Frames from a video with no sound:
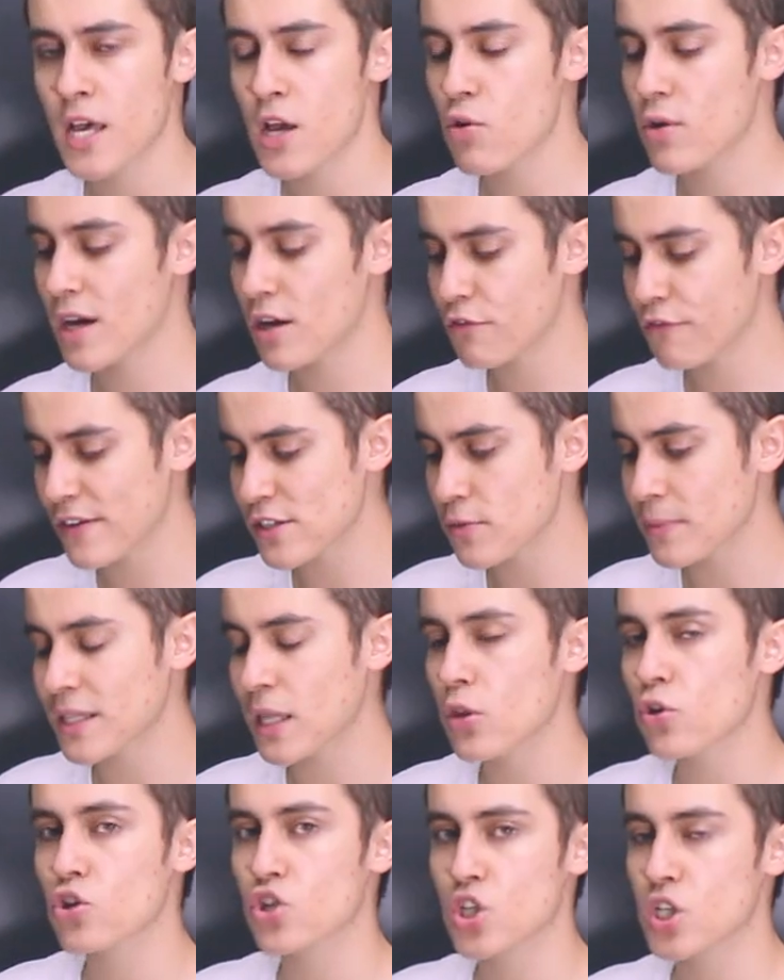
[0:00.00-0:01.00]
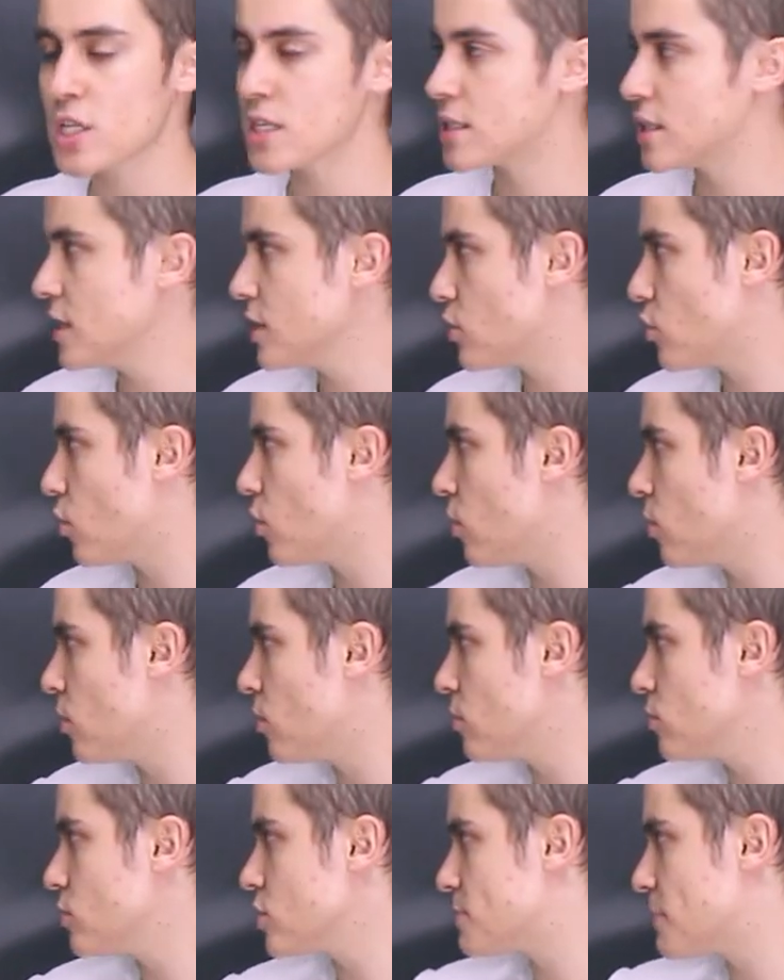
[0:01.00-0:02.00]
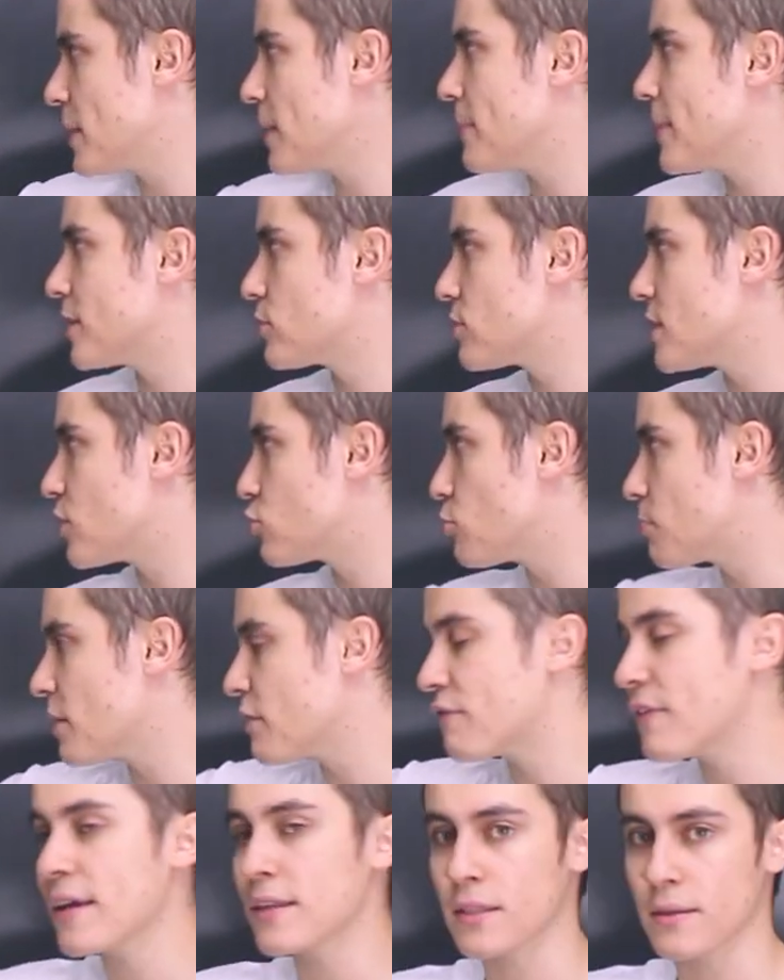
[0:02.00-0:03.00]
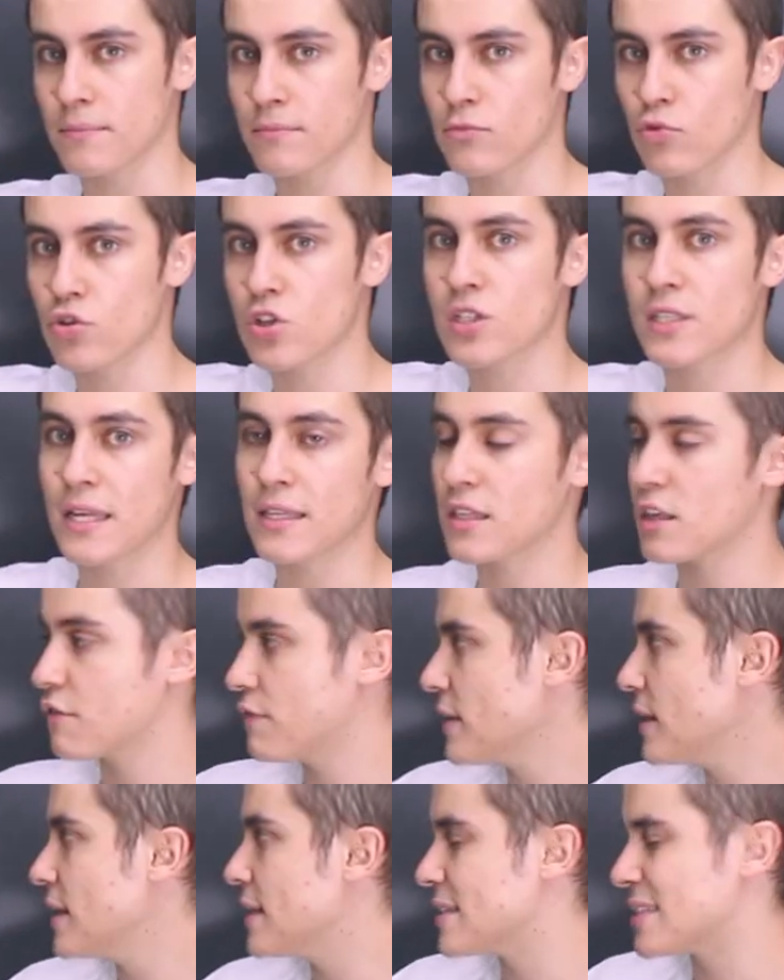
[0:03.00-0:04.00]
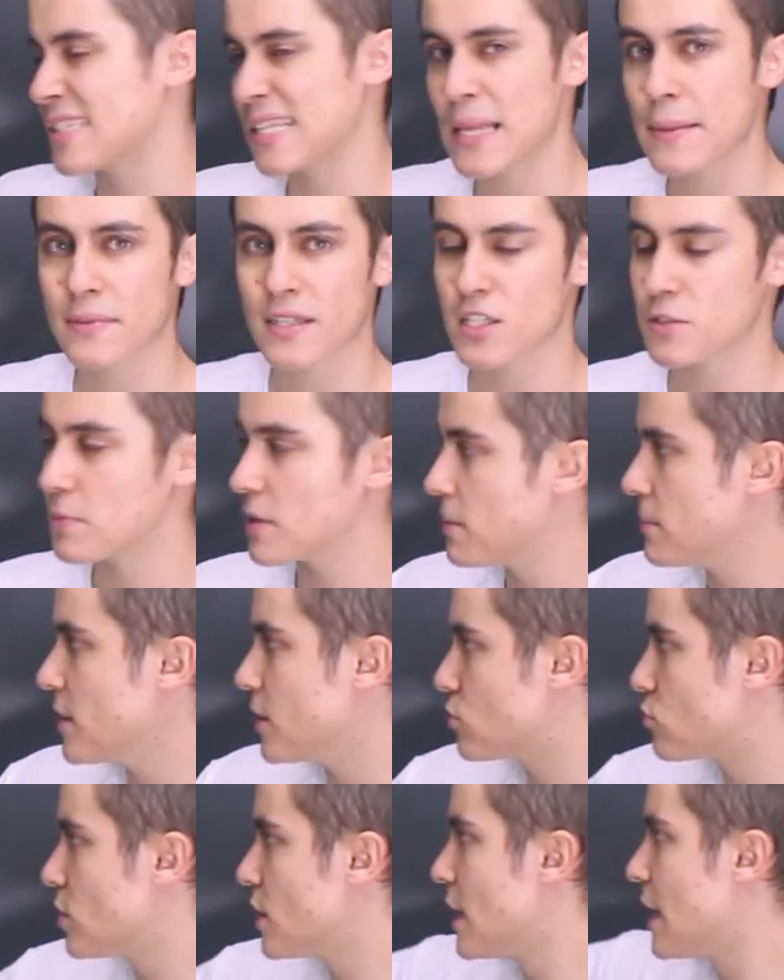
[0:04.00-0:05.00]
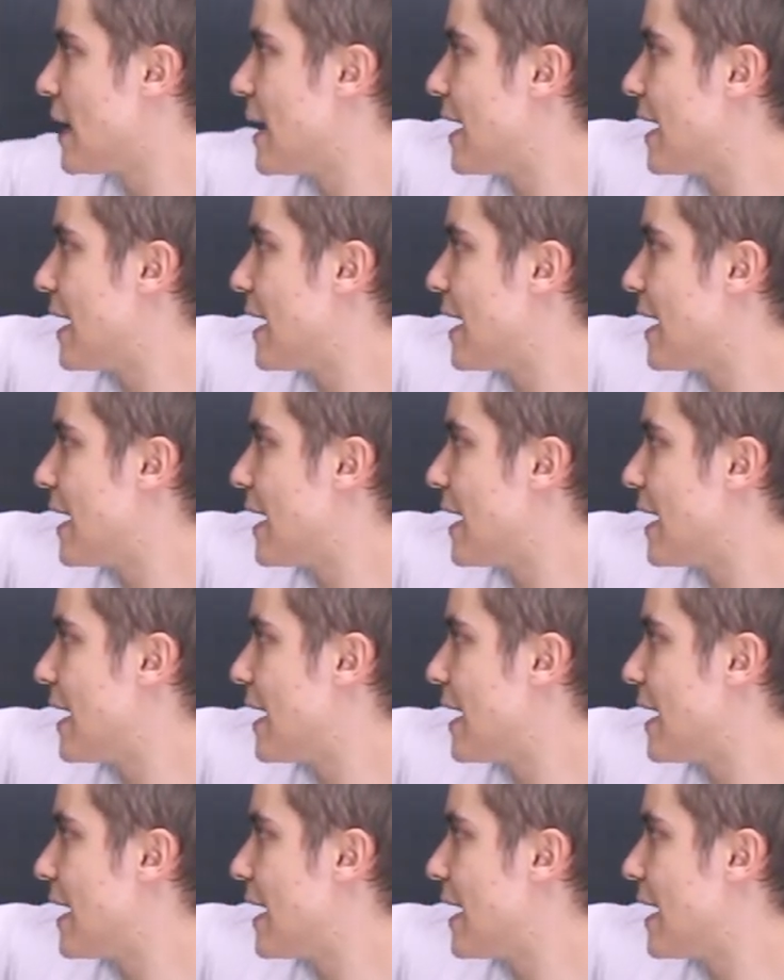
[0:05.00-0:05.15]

Eu quero fazer uma analogia aqui com o experimento da dupla fenda, onde tem interferência. Você lembra desse experimento?